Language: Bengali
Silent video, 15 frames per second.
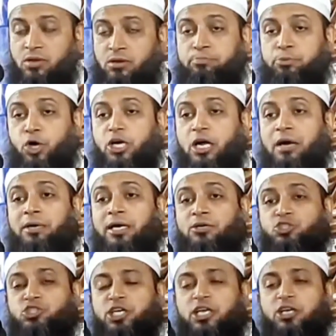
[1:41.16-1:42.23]
বোকা
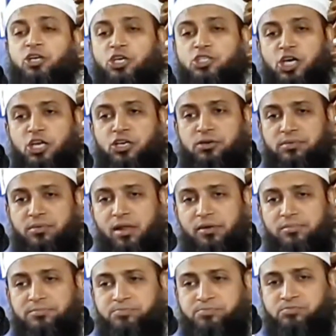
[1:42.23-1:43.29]
মানুষের নজর
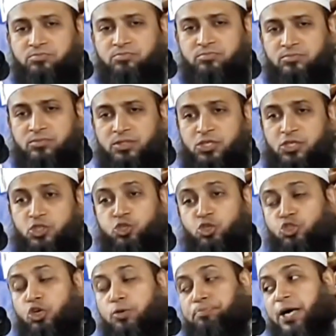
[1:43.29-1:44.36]

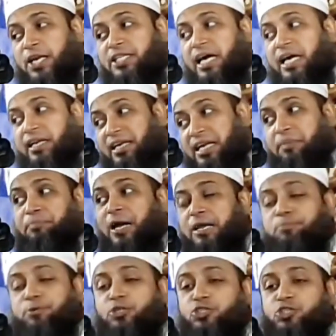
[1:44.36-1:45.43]
শুধু পর্দার এপার
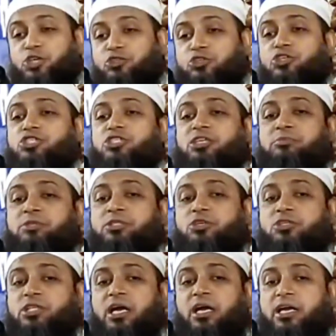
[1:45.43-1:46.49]
পর্যন্ত সীমিত
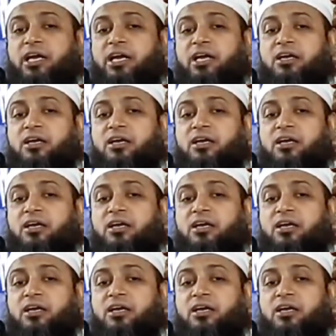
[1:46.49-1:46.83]
থাকে